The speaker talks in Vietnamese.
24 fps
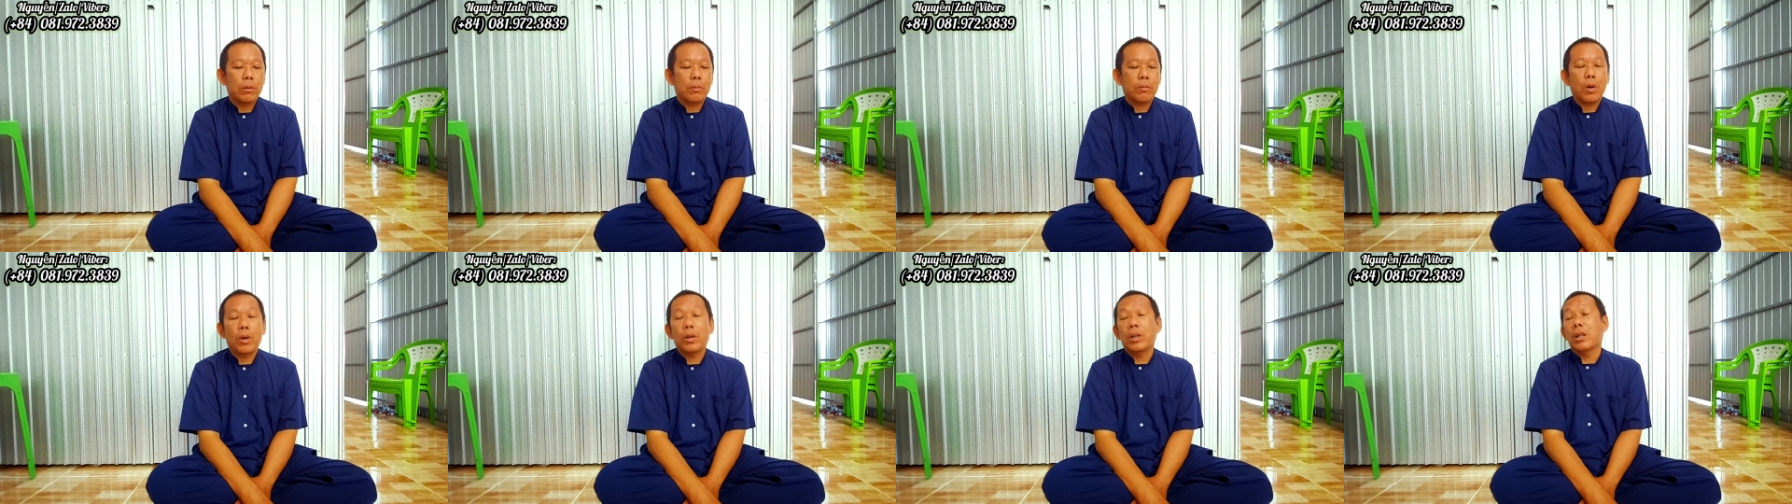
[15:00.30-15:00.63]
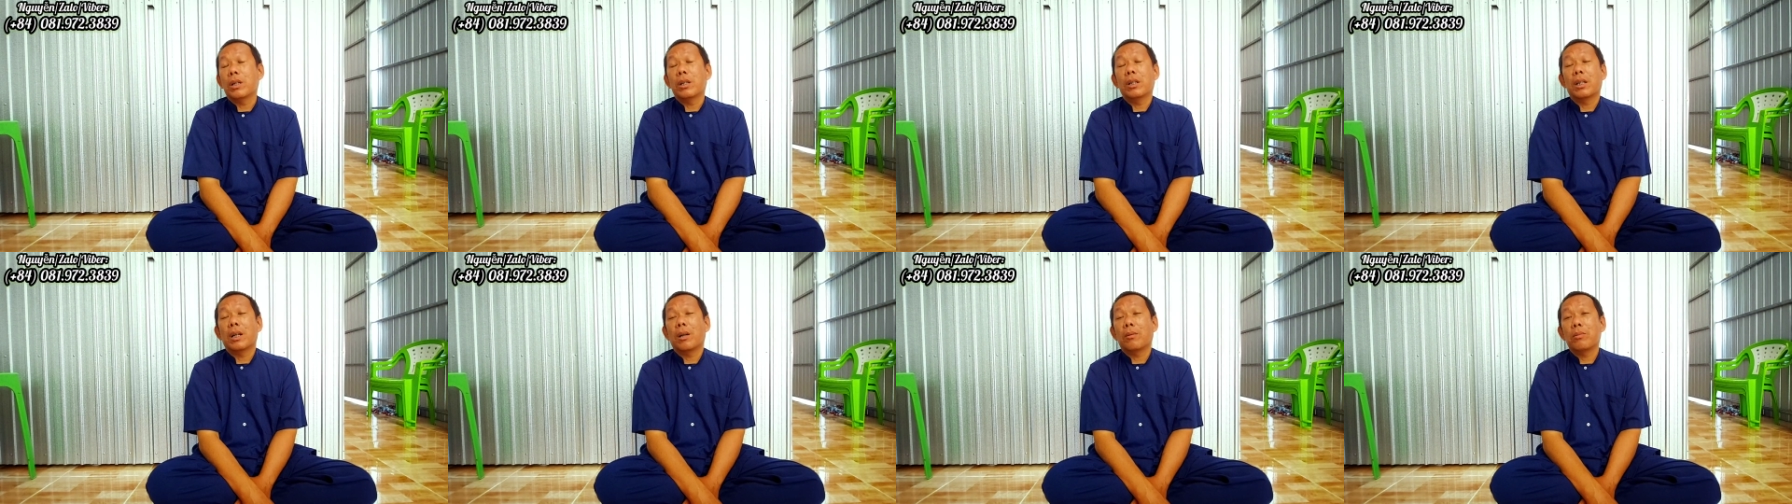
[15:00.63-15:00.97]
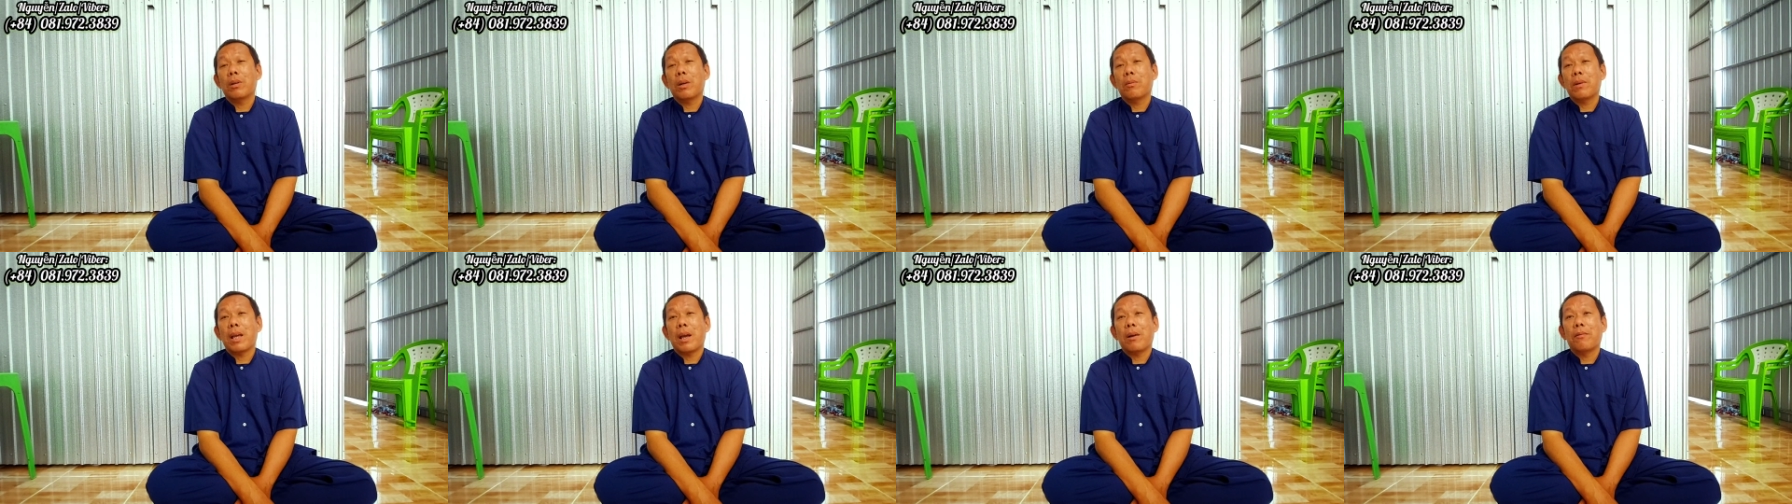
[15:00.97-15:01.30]
mỗi người không
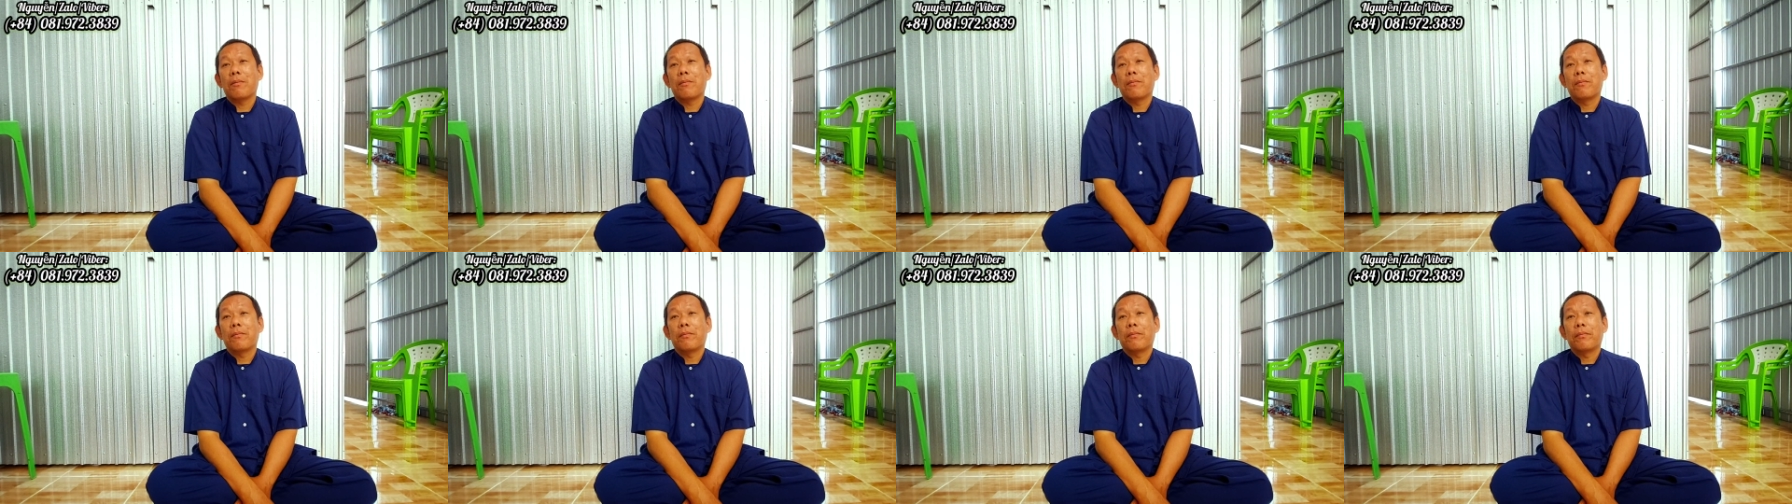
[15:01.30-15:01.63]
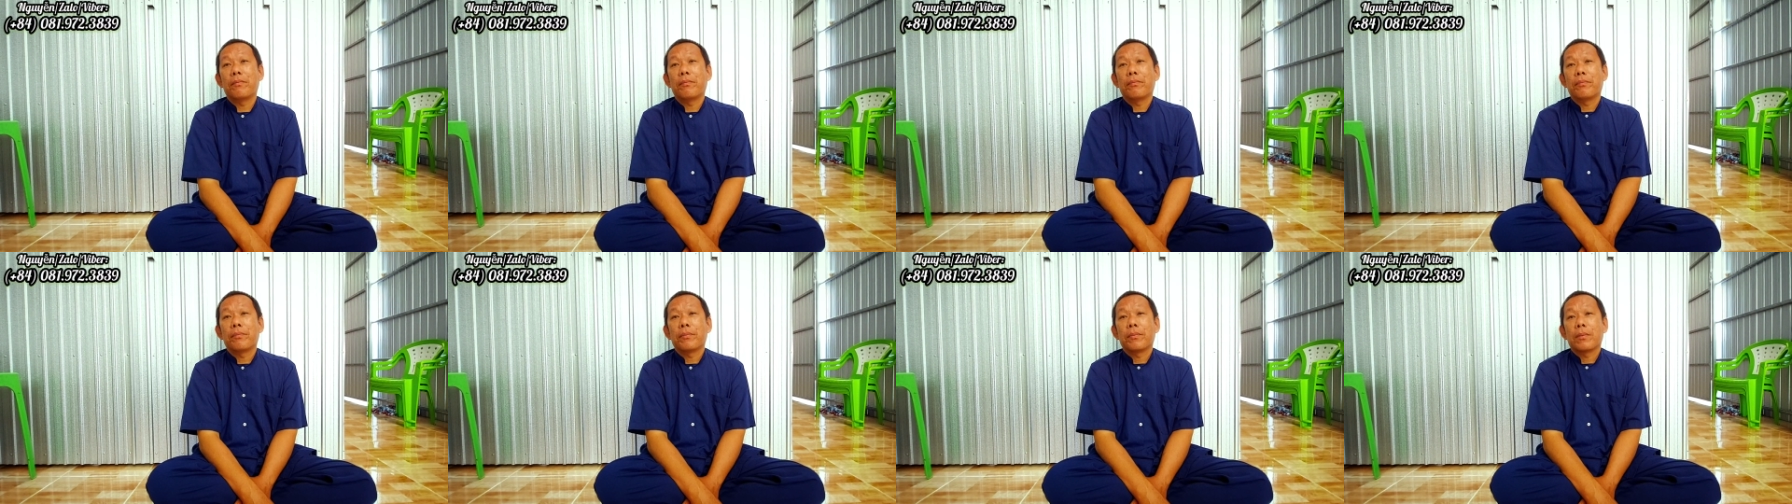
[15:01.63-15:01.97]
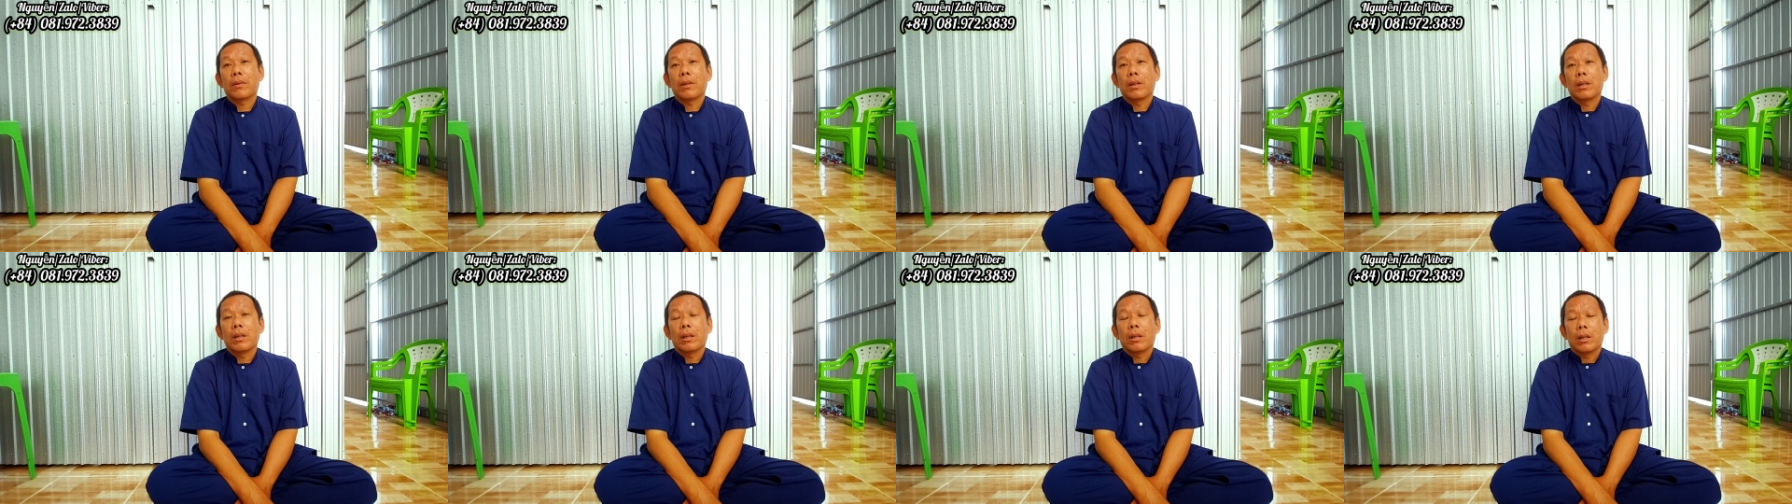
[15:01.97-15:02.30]
giống nhau
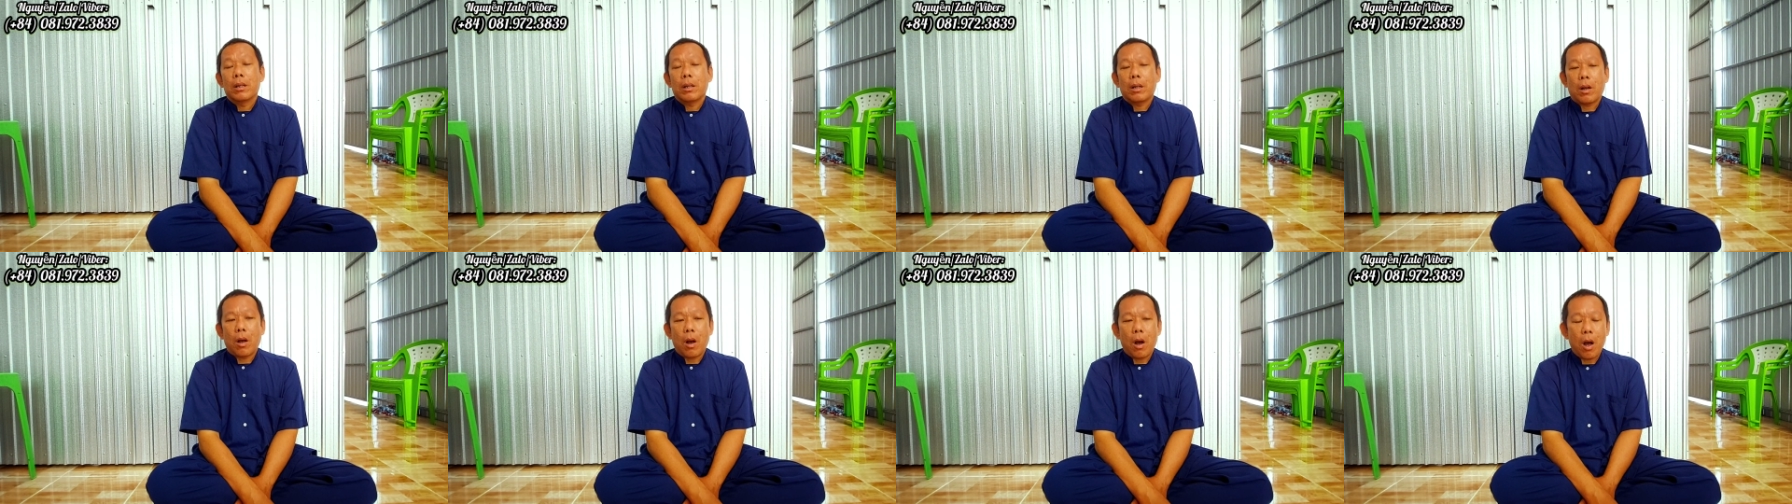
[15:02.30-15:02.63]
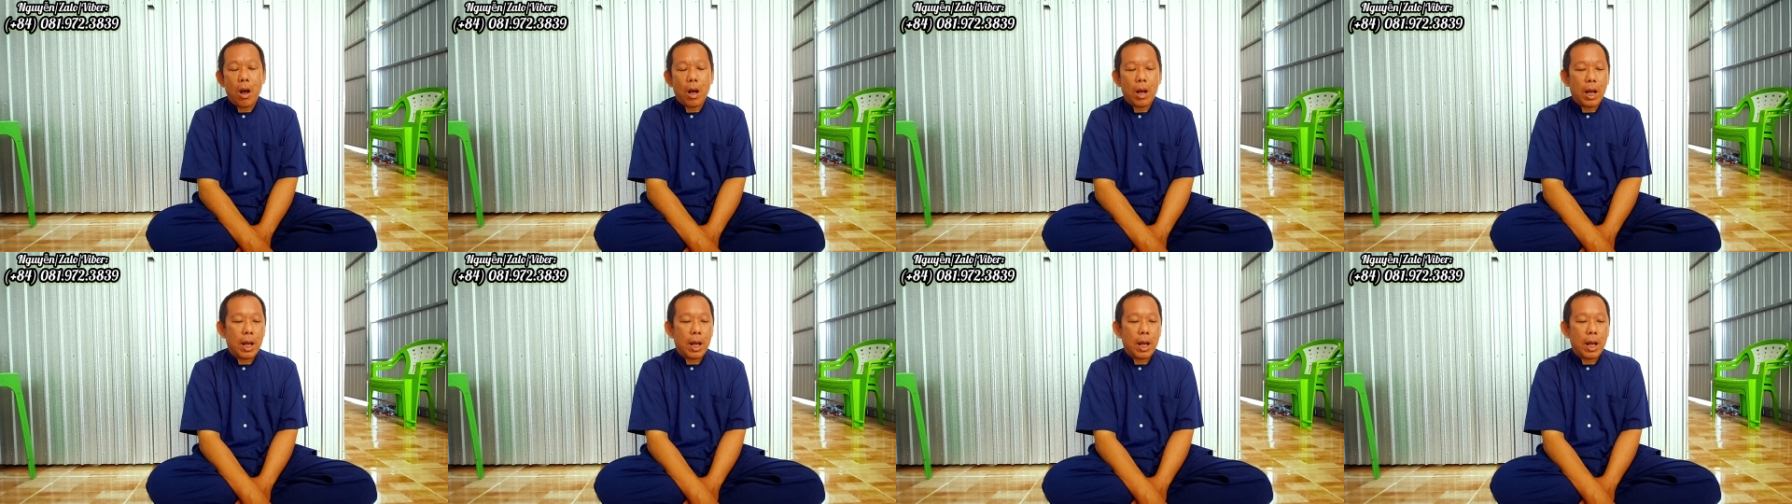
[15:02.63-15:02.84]
còn